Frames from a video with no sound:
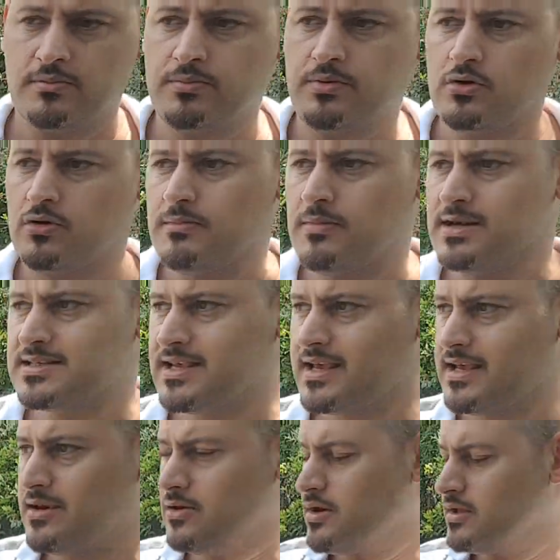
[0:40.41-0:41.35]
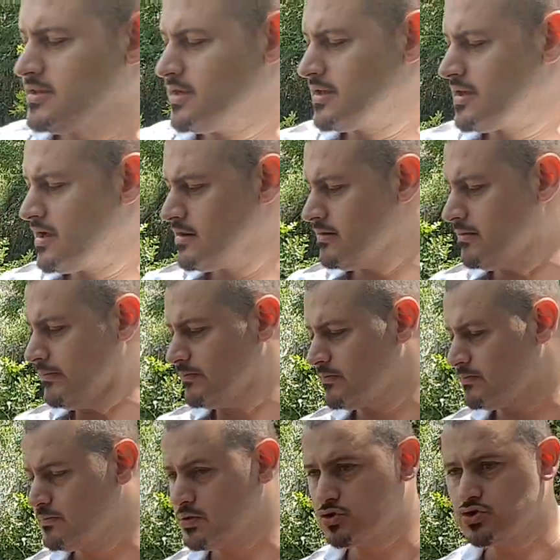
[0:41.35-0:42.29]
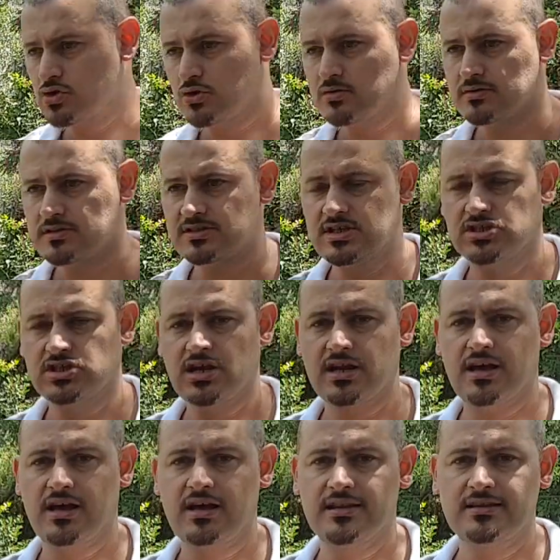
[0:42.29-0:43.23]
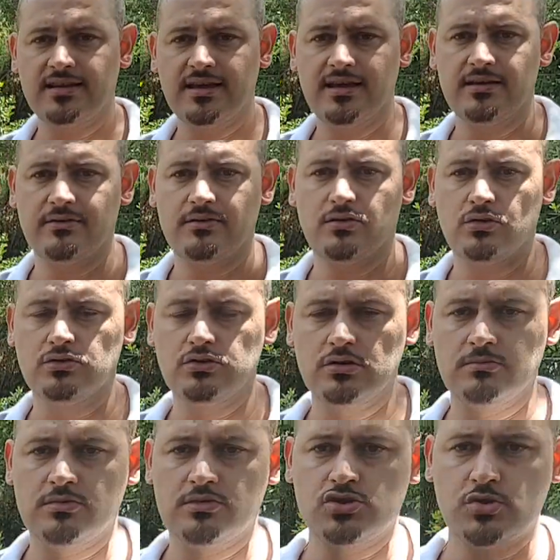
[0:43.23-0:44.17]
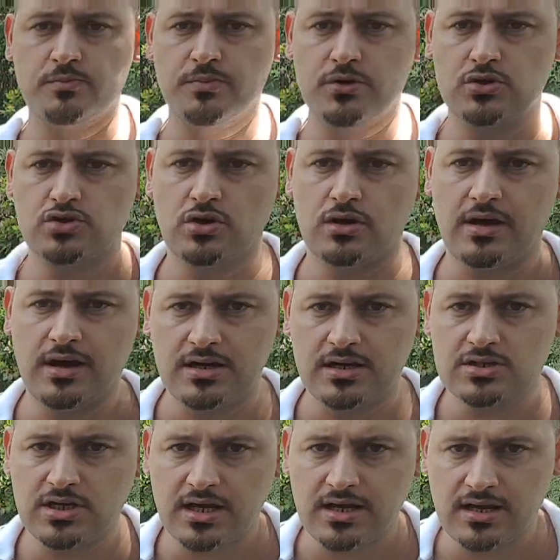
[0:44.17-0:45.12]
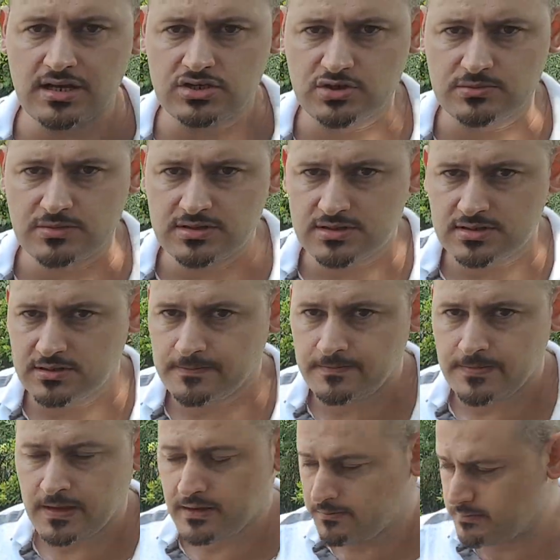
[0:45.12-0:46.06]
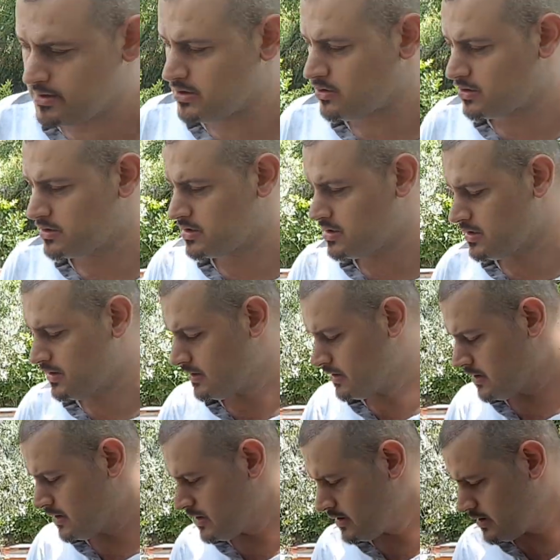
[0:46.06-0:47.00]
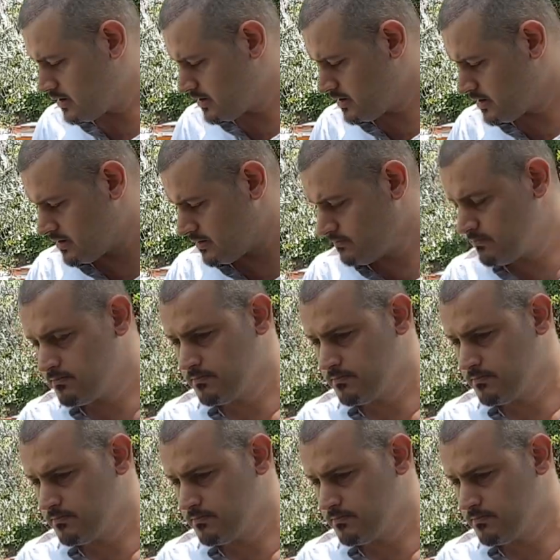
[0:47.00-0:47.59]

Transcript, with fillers: Bu maskeyi üretirken birçok istişare halinde olduğumuz birçok arıcı arkadaşımız biliyor ki e,